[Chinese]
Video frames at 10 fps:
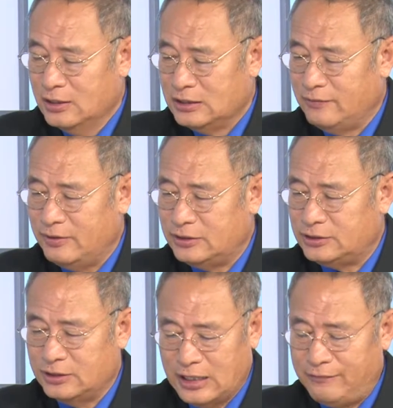因为
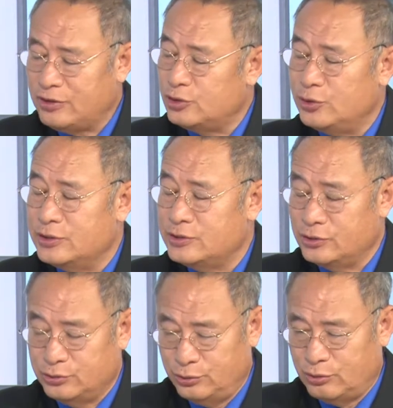是 life insurance，
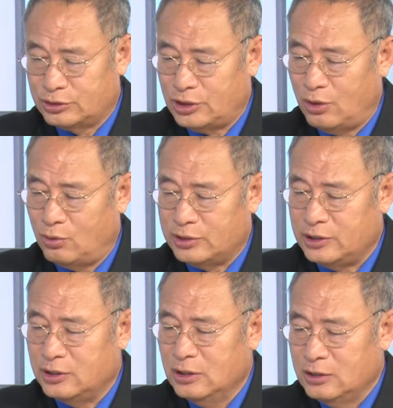如果超过
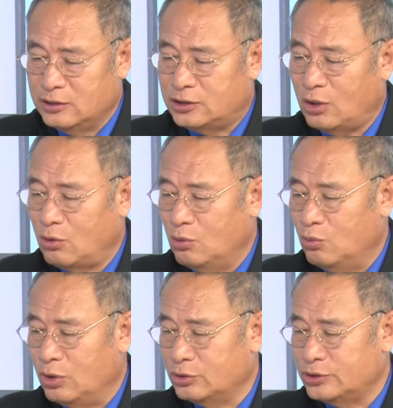你，你超过
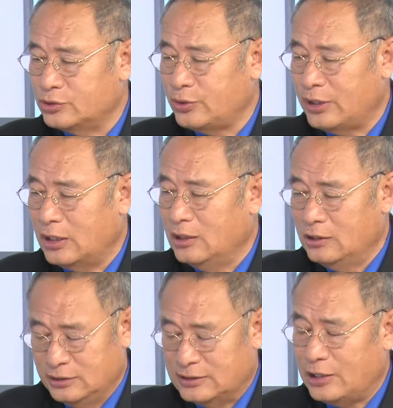五六十岁了，
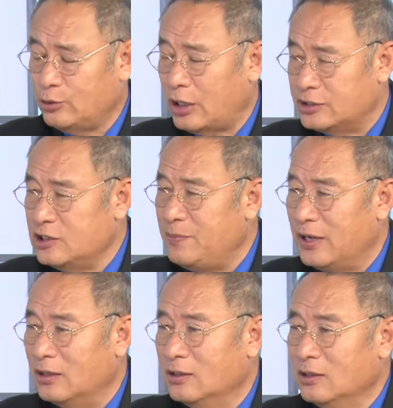你再有点疾
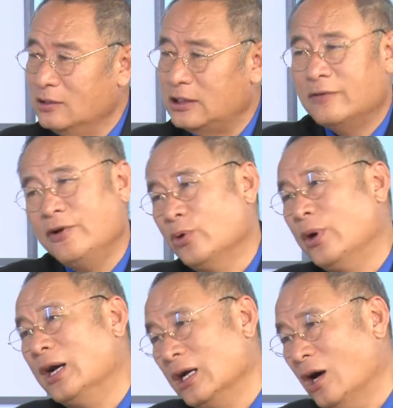病，这个费用会
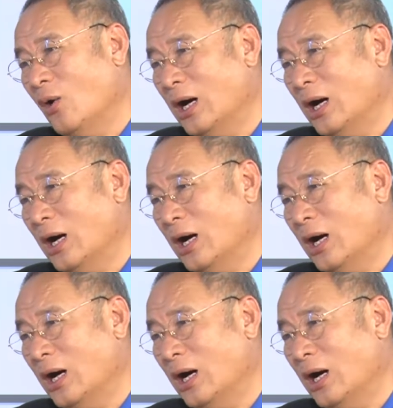很高啊。